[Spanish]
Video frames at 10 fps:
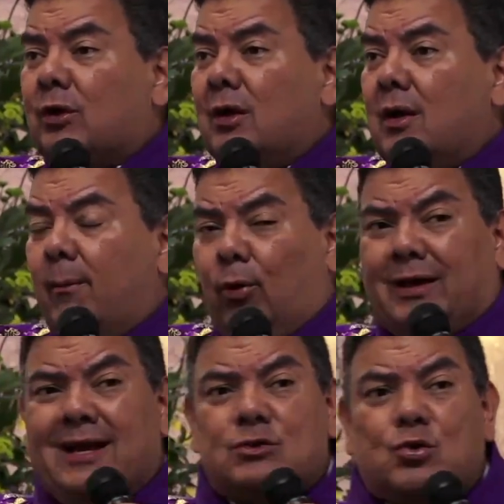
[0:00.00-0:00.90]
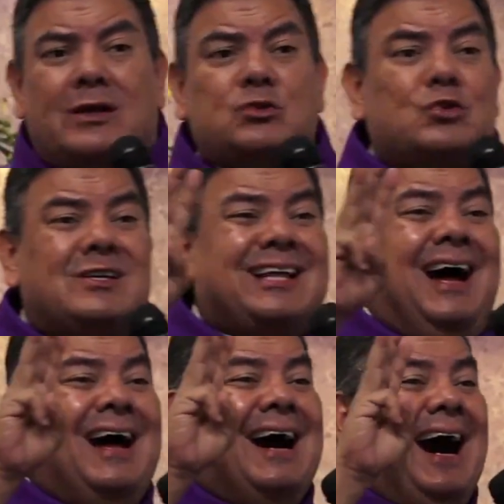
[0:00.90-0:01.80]
porque Jesús
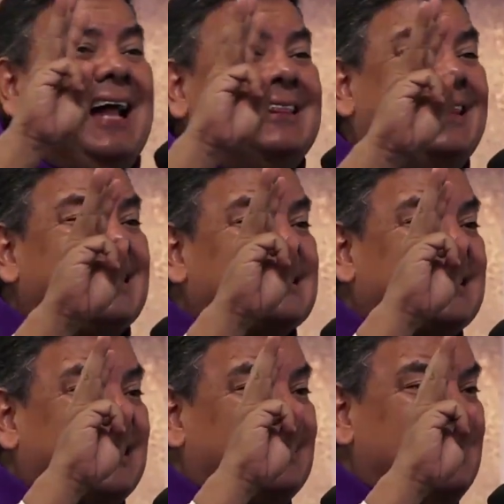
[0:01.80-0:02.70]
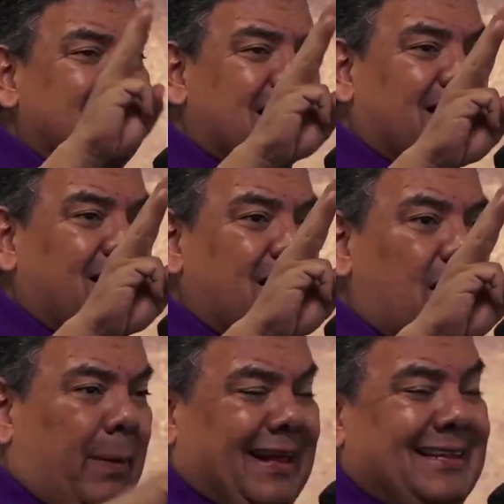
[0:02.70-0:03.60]
resucita al tercer día
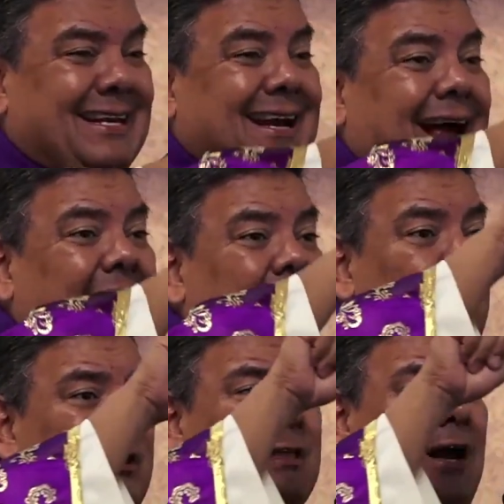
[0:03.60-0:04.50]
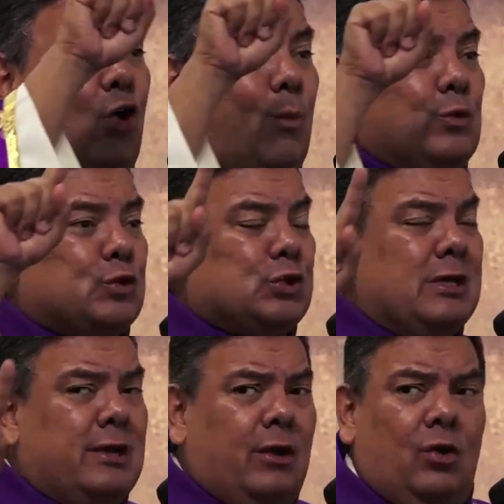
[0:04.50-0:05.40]
para indicar la vida como un
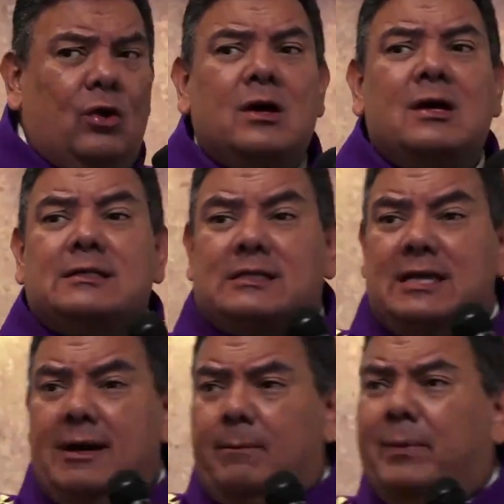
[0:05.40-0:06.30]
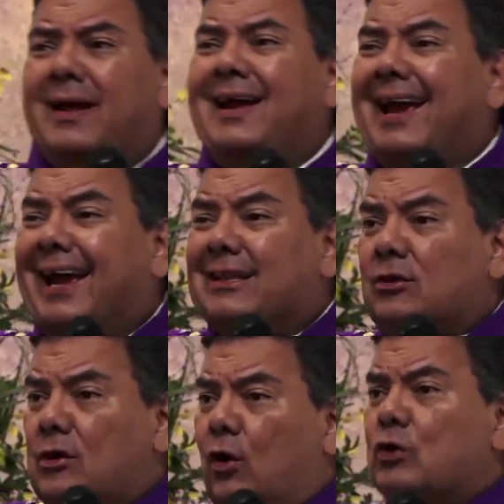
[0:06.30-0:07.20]
ciclo siempre en
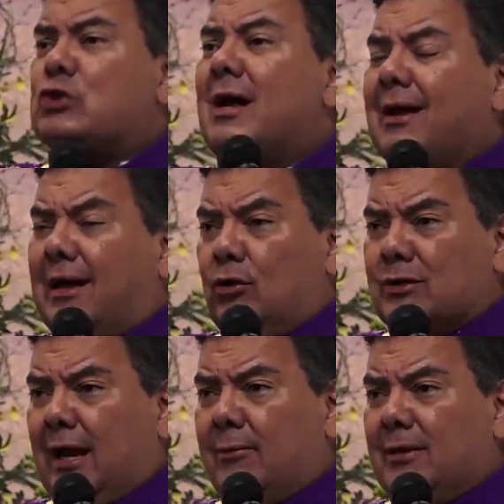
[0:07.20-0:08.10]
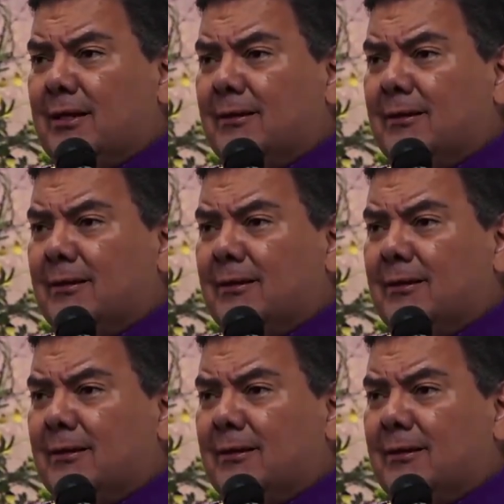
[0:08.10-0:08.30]
Dios que nos da la vida.